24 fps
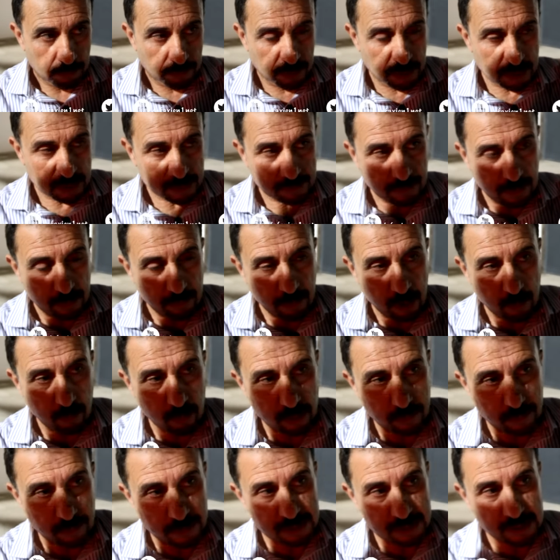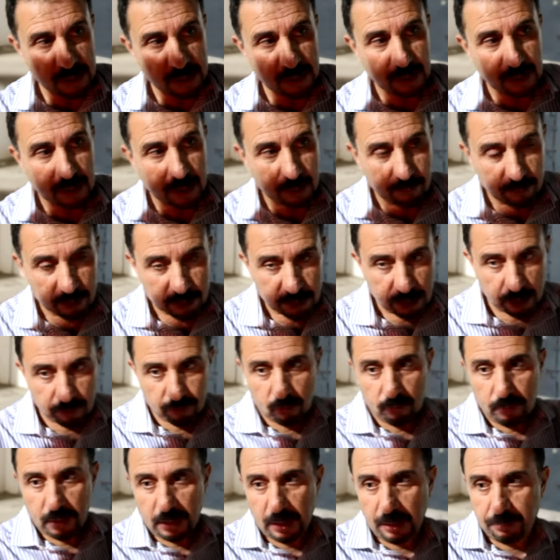بالنسبة لمحمود بن صالح كما
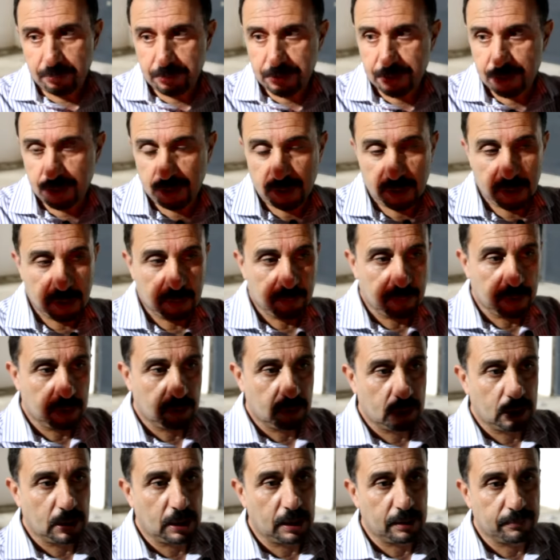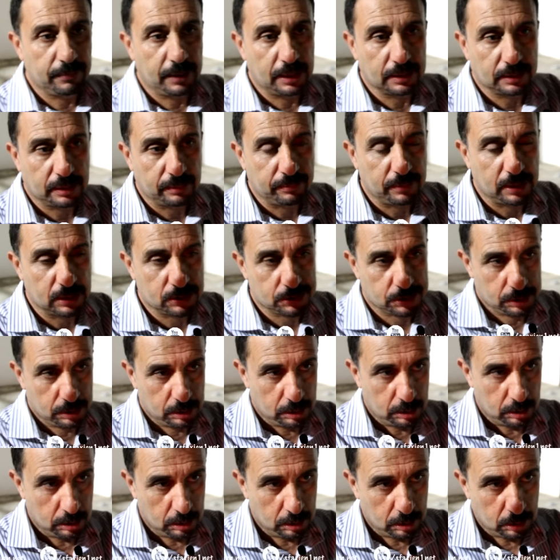تعرفوا ما لعبش من أول العام حتى ماتش
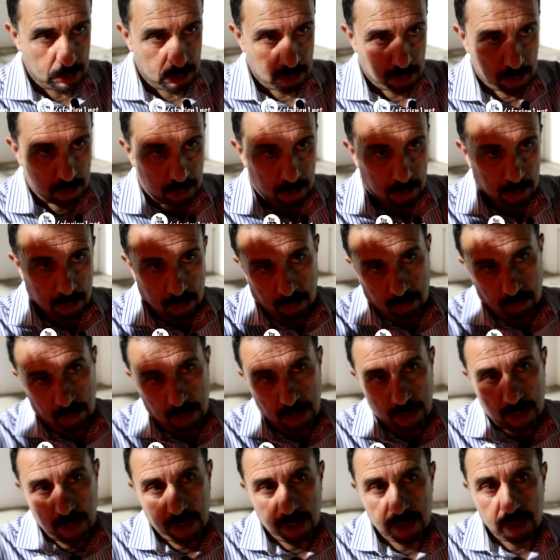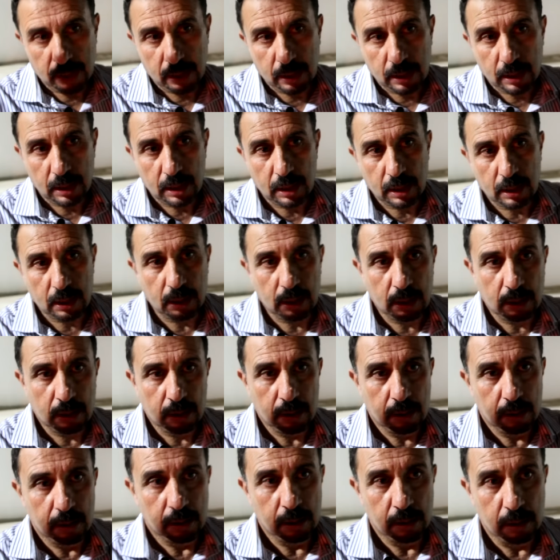ولهذا
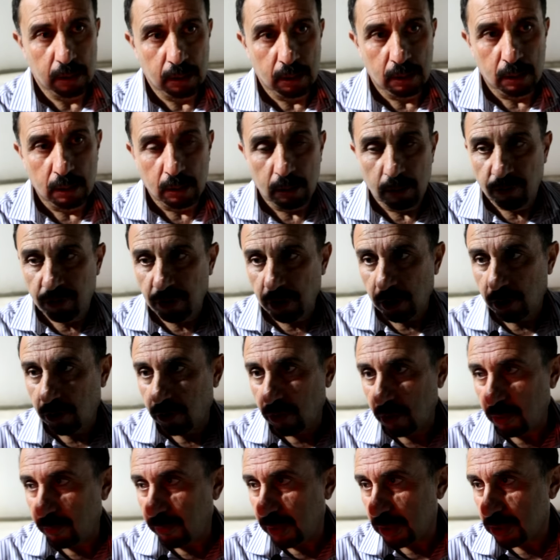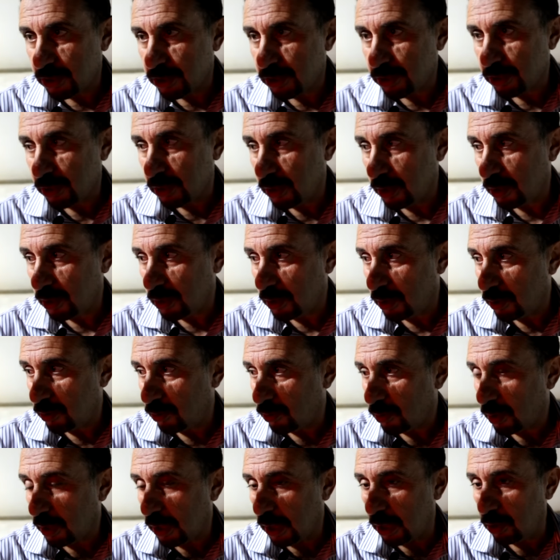في آخر الماتش آه،
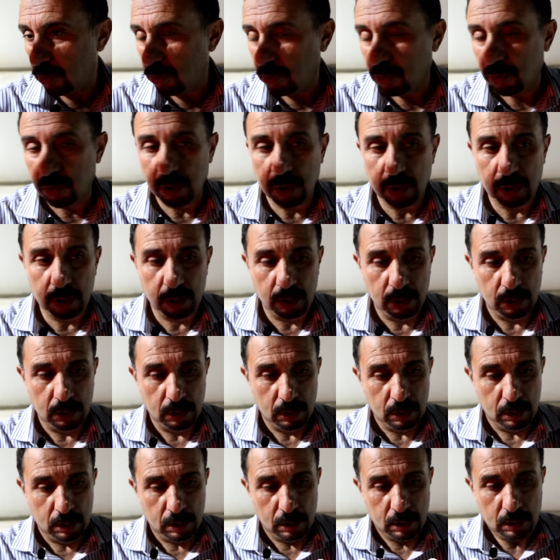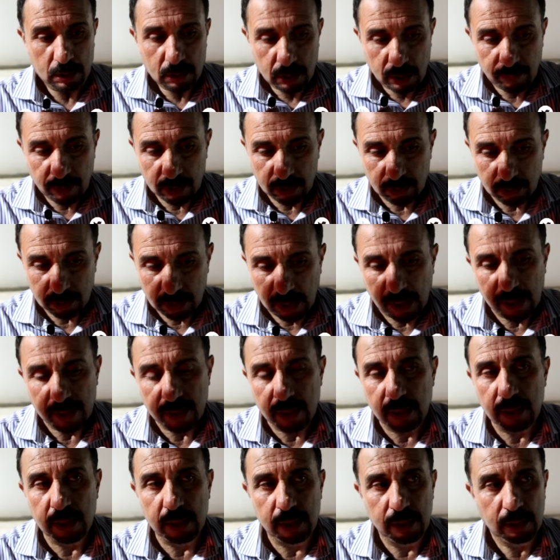قالوا آه، تمطط
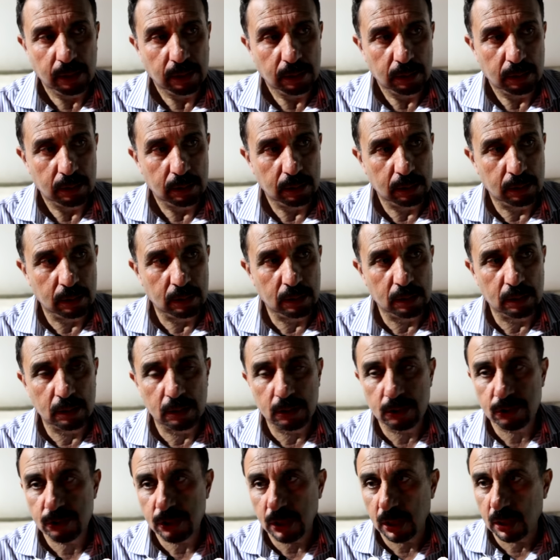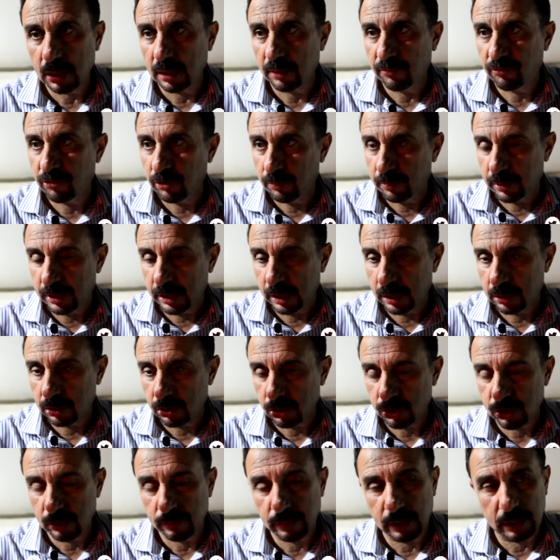عضلي آه، إن شاء الله في بداية
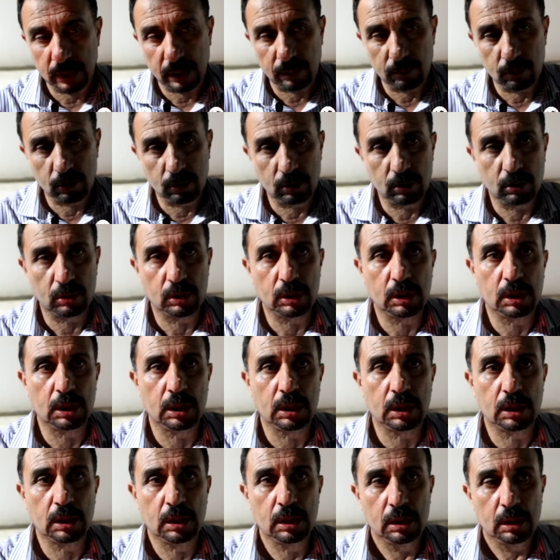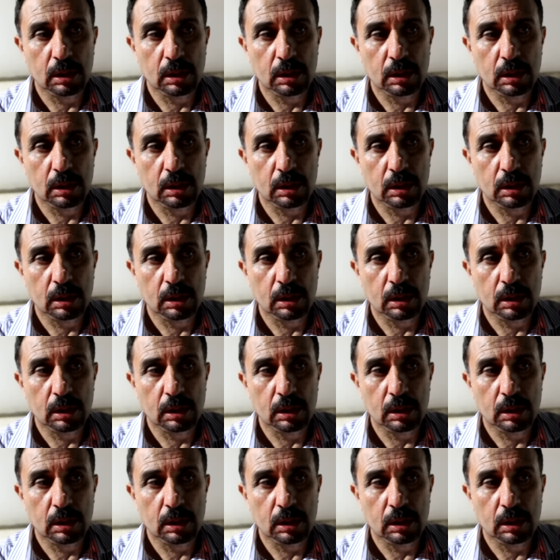الجمعة نعملوا له